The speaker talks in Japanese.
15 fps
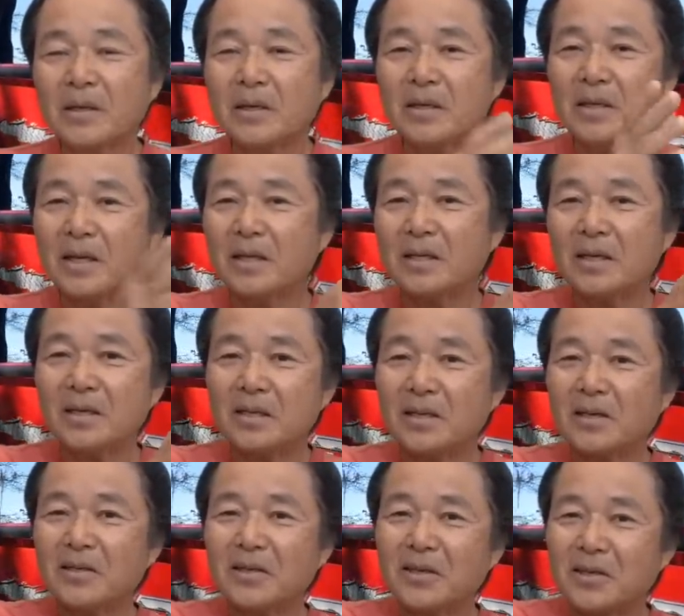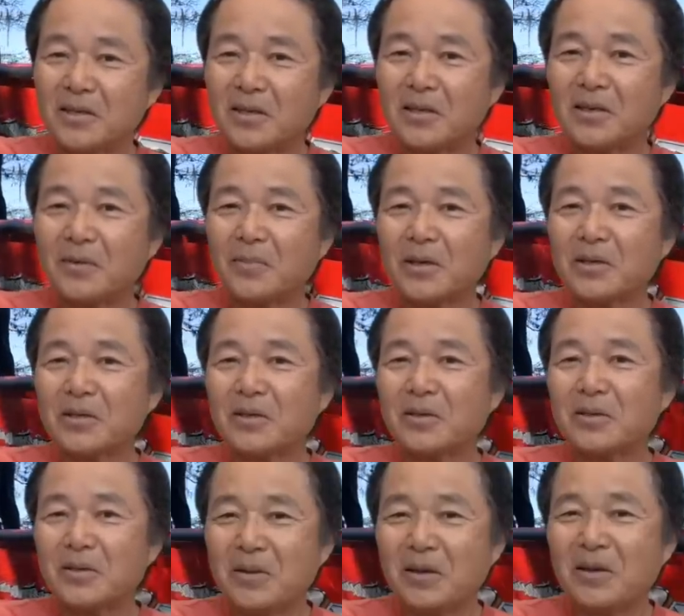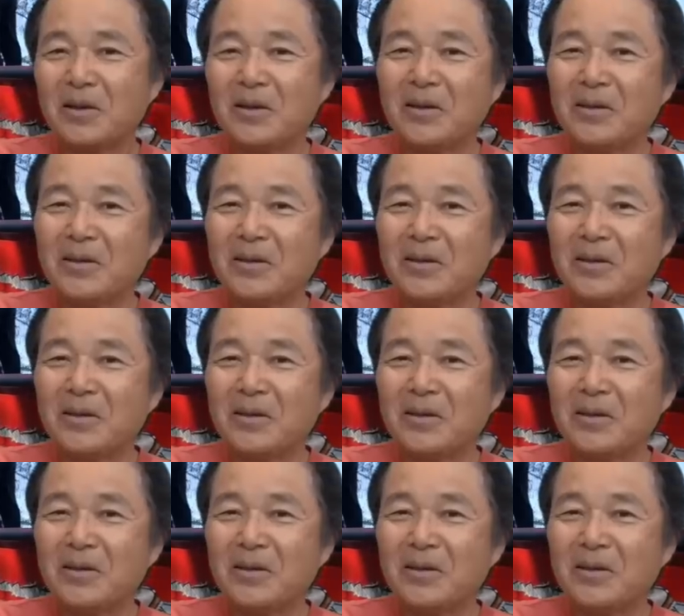左へ左へ左へ曲げてって、